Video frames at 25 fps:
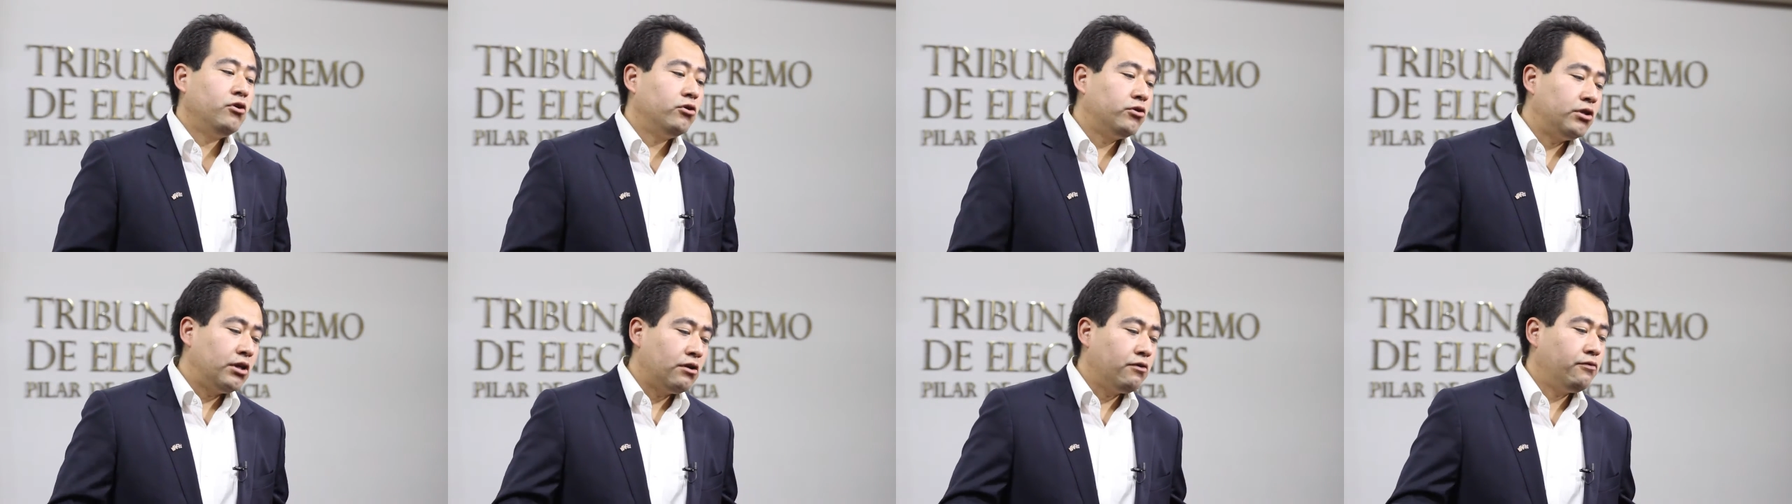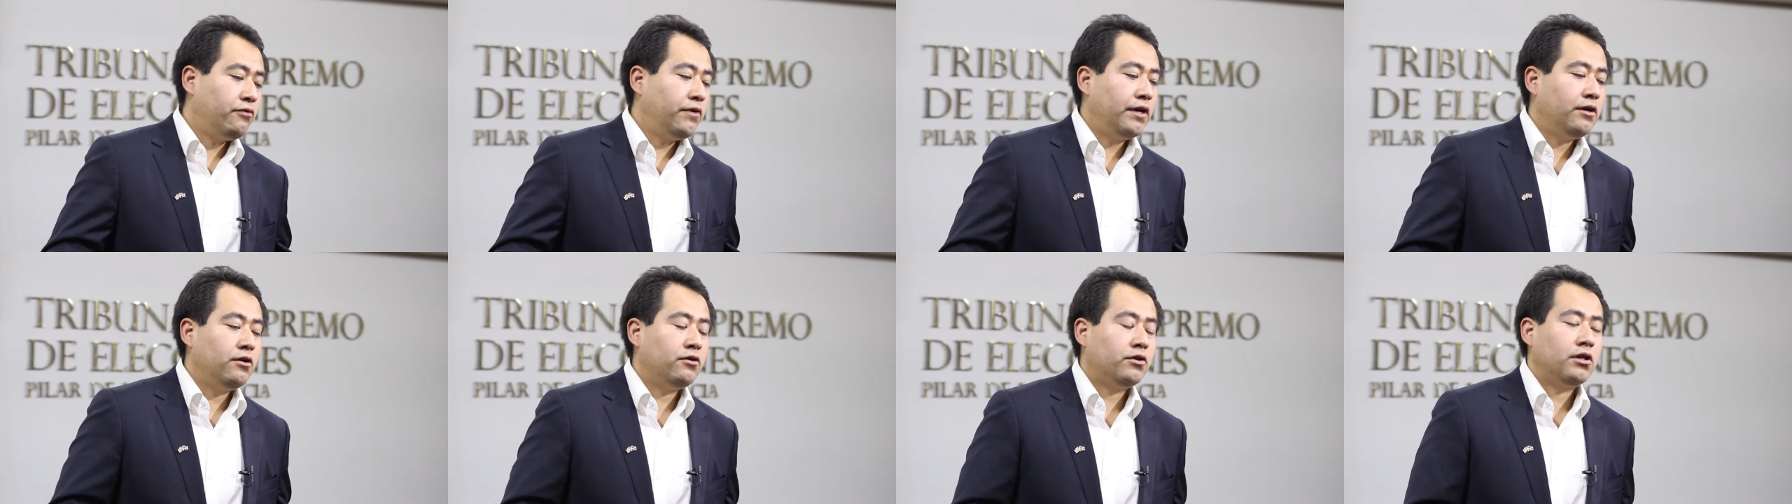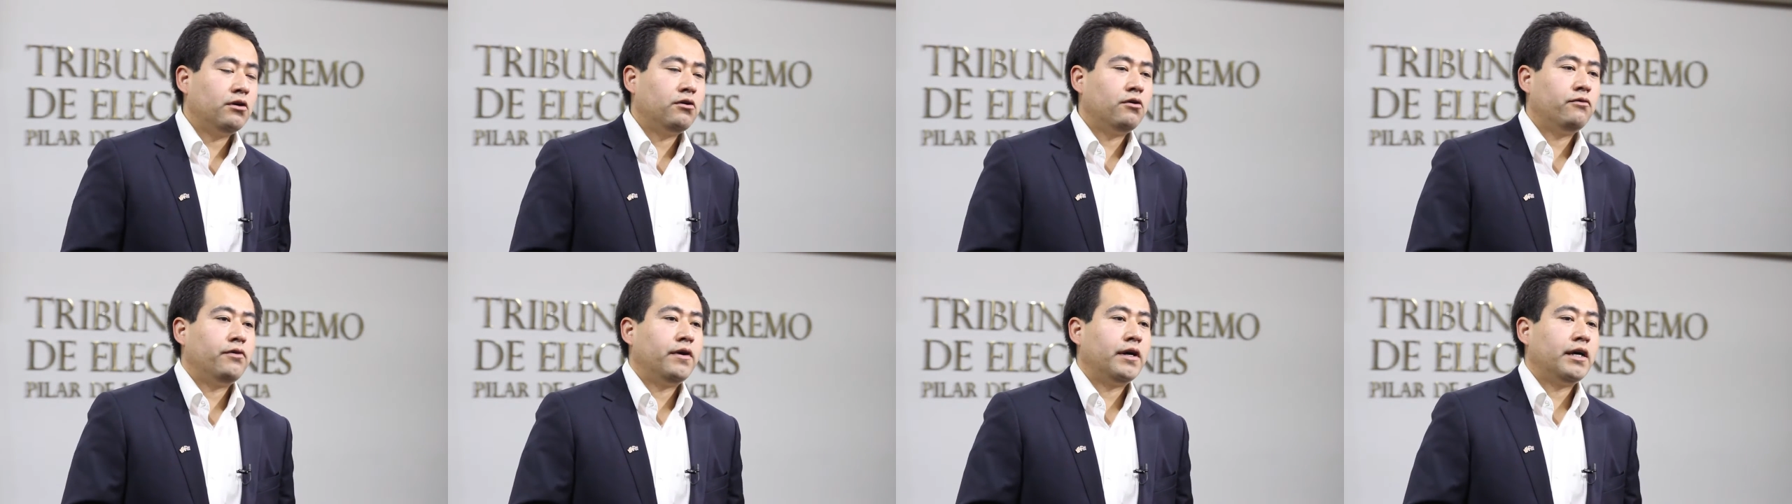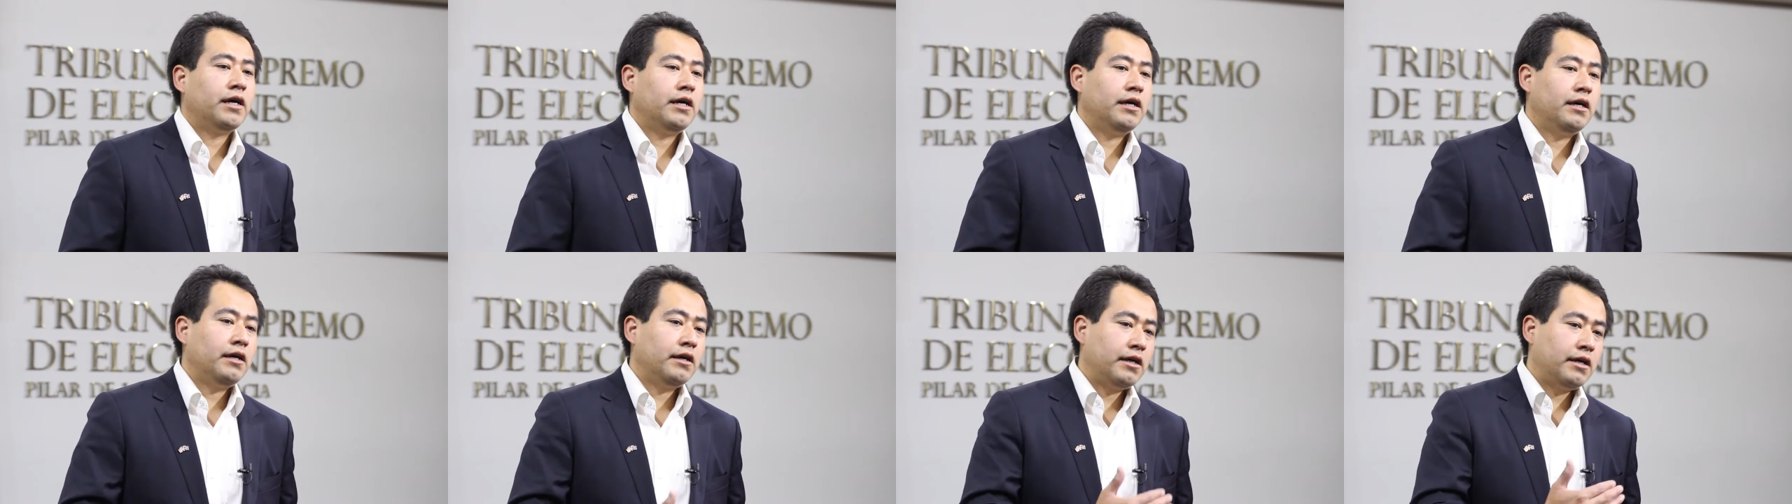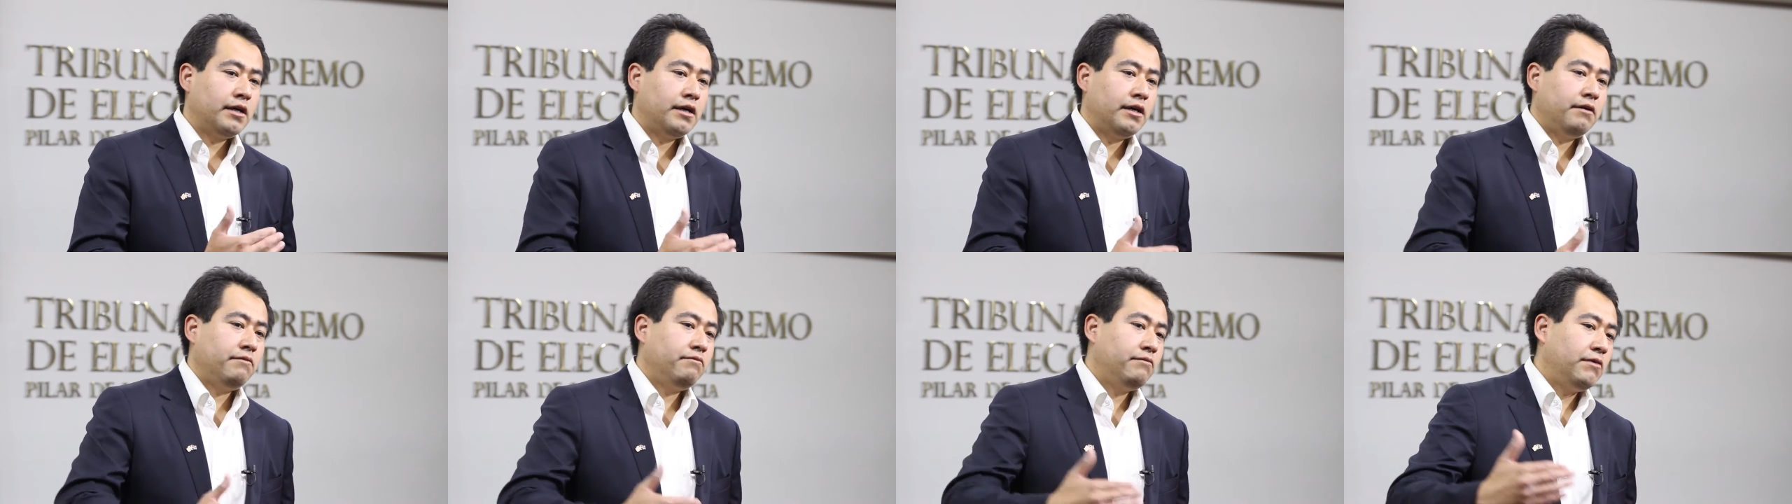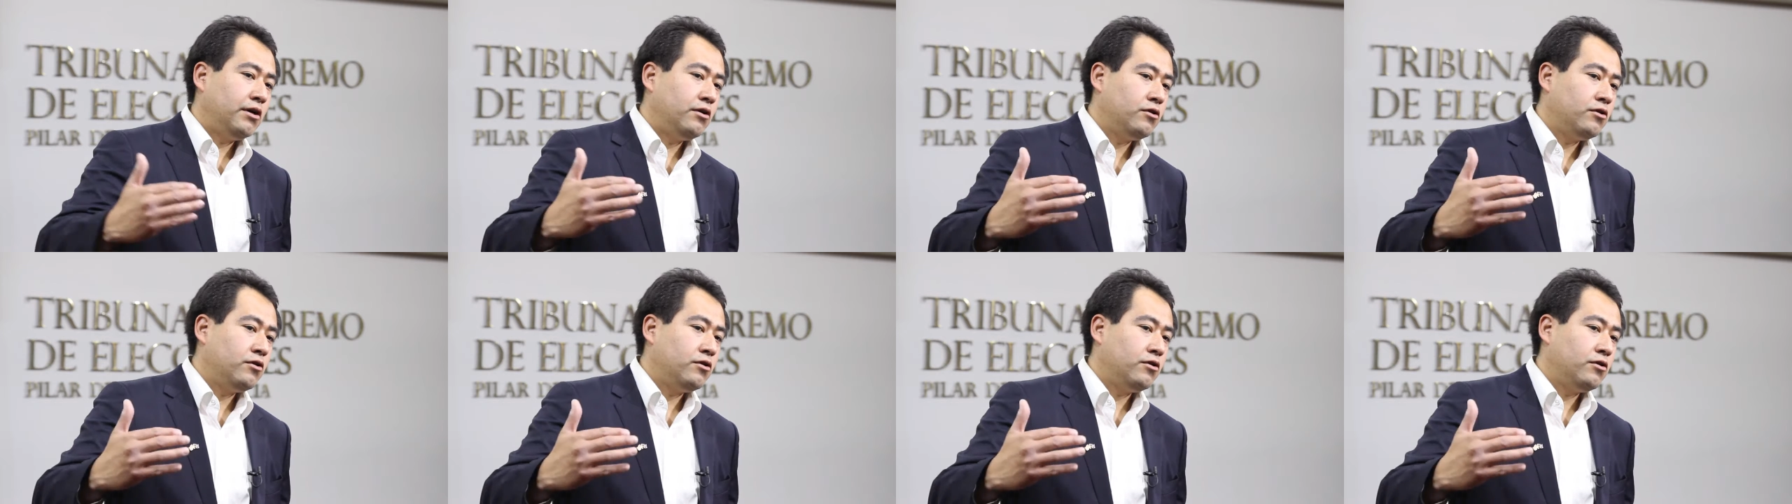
yo tengo fe, yo tengo fe que,